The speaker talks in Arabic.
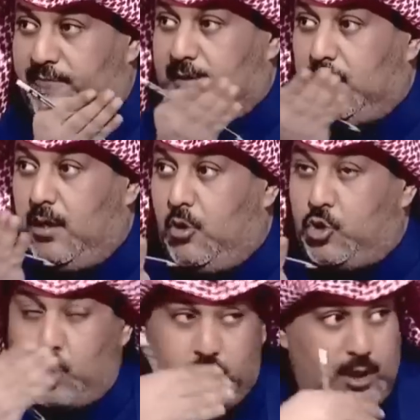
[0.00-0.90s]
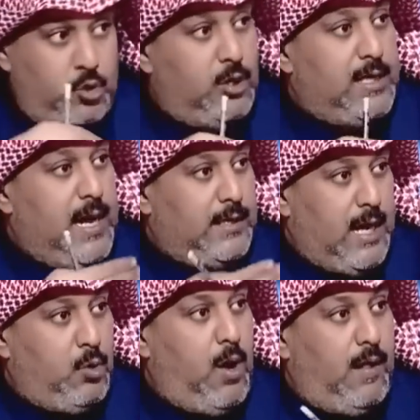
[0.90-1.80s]
من فتره خصوصا ان الهلال
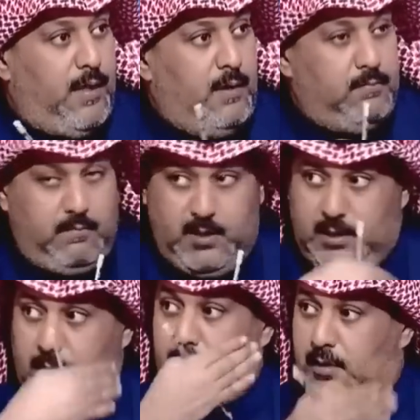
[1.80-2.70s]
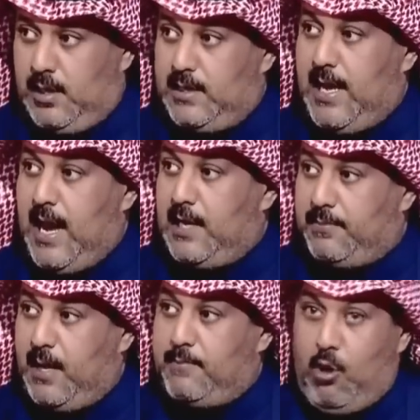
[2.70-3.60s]
كان واضح من قبل النهائي
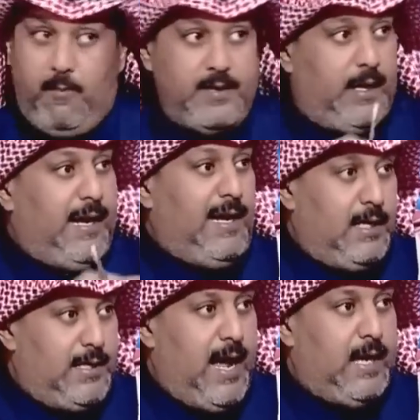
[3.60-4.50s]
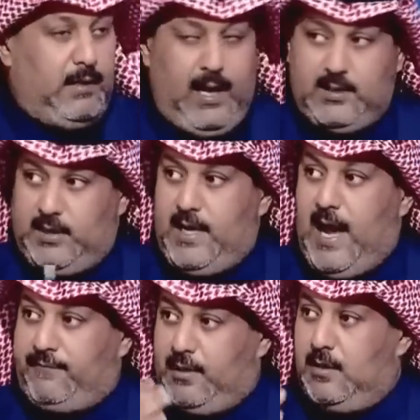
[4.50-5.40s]
بكم يوم انه رايح للنهائي خلاص احنا
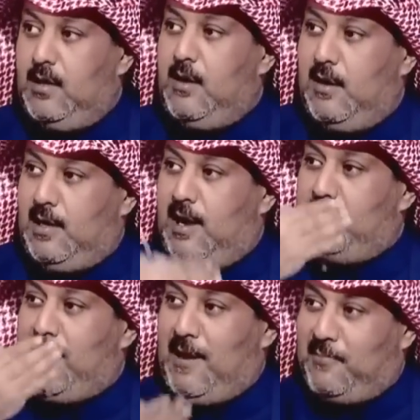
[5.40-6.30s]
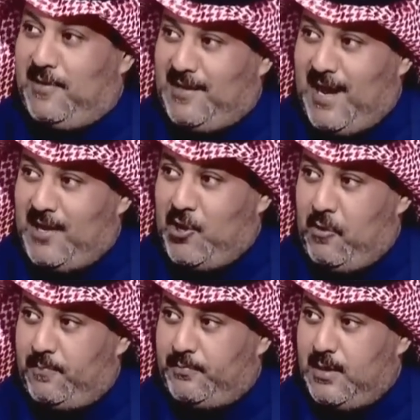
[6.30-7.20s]
عارفين الهلال بيلعب النهائي
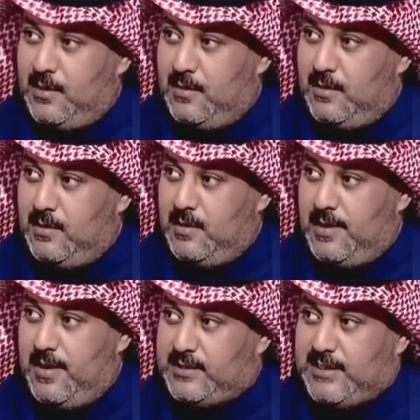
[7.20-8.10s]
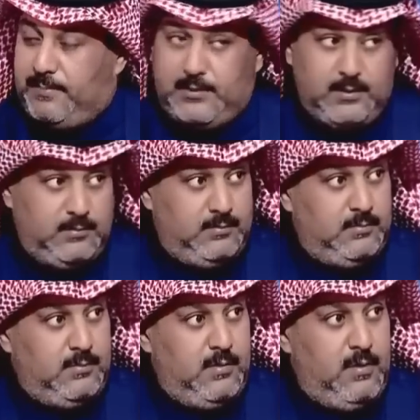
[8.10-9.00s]
يوم السبت
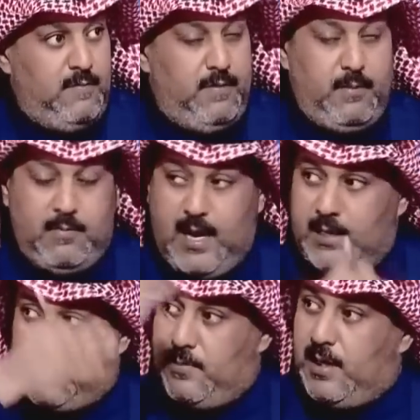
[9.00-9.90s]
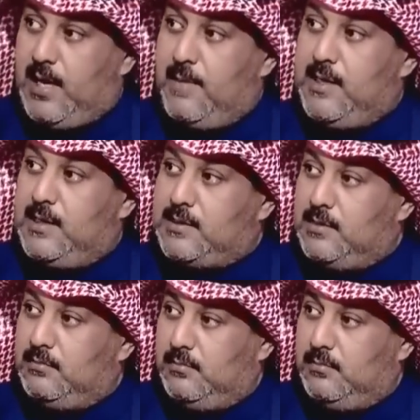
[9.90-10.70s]
فبامكانك من الخميس